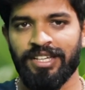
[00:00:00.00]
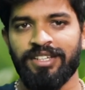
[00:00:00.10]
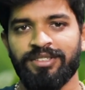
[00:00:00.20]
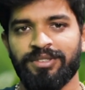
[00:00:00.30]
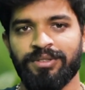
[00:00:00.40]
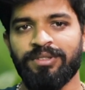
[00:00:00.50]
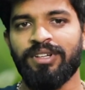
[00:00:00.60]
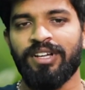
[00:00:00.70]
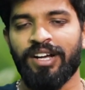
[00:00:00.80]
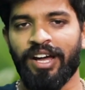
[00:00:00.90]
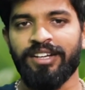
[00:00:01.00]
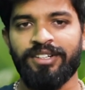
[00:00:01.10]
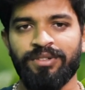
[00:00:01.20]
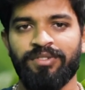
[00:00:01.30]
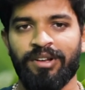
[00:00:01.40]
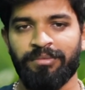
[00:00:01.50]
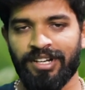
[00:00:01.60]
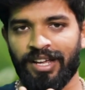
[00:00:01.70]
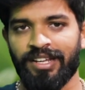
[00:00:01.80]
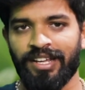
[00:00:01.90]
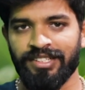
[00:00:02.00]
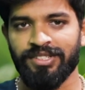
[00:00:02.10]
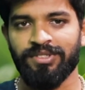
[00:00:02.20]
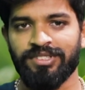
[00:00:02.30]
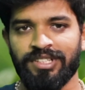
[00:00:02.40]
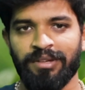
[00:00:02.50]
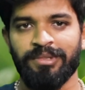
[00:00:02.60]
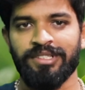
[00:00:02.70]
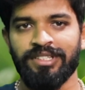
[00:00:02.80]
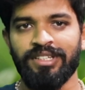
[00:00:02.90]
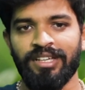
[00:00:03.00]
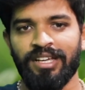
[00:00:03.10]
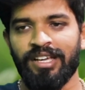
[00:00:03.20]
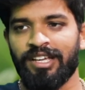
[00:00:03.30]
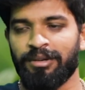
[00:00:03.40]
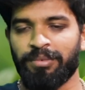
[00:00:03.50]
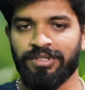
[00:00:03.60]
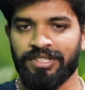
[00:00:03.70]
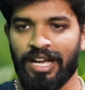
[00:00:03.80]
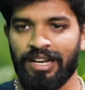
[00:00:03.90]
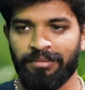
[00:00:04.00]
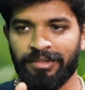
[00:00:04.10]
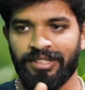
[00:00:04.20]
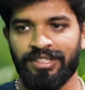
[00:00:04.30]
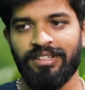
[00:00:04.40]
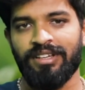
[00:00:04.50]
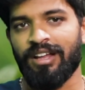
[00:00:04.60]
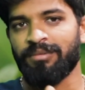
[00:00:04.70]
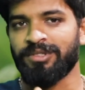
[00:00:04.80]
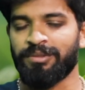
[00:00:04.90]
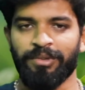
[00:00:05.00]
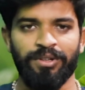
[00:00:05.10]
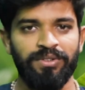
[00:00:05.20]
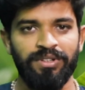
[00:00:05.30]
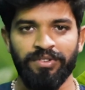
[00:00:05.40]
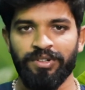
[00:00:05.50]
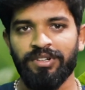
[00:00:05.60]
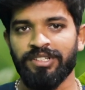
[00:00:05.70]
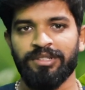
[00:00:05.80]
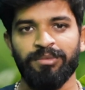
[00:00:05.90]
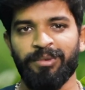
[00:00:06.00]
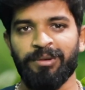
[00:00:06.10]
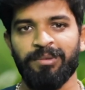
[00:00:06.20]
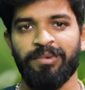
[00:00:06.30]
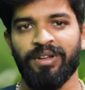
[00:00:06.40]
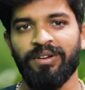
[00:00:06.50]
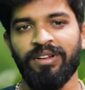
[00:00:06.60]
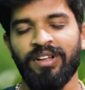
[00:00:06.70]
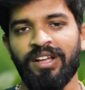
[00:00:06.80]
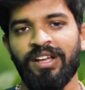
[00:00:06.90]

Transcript: చేయిస్తూ కనెక్టివ్ ఫార్మర్ అనే ఎన్జిఓని స్థాపించి ఇప్పుడు చాలామందికి ఆల్మోస్ట్ మీరు కూడా వినుండొచ్చేమో మేబీ పేరు